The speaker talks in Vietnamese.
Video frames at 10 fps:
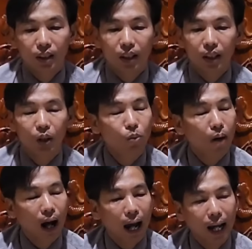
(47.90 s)
thì nếu
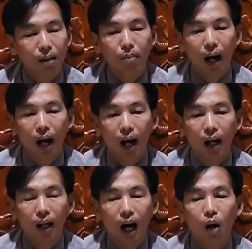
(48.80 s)
mà ai mà
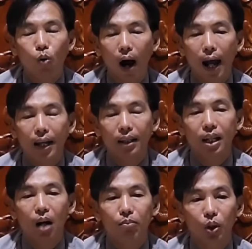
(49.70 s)
ở ngoài
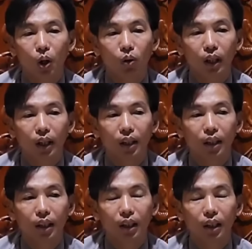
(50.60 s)
dòm vô
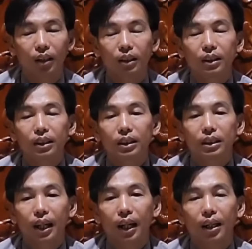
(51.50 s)
thì à,
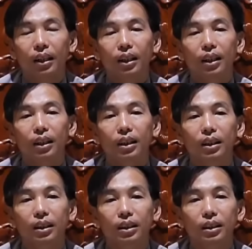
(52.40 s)
sẽ à,
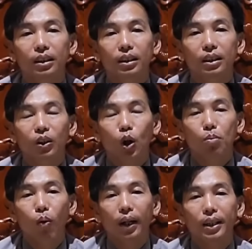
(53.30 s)

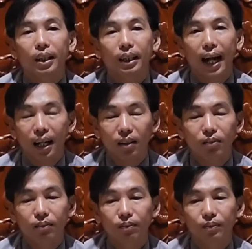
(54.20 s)
có một cái nhìn khác
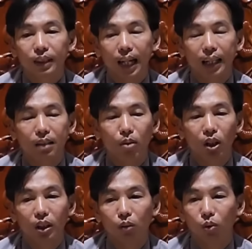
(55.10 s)
và khi mà
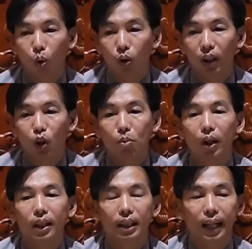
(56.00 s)
người trong cuộc thì có
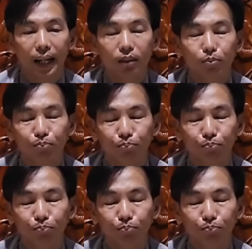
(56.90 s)
một cái nhìn khác